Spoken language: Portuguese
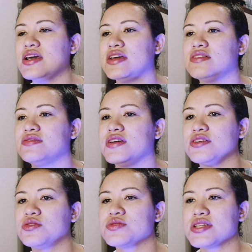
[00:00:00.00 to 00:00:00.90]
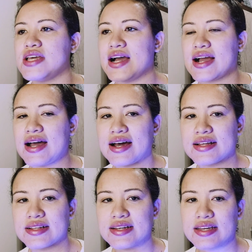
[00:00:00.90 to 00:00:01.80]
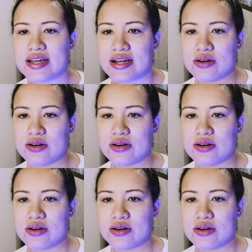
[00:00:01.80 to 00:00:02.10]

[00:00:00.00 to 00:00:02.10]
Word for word: enfim, conseguir a carta que a,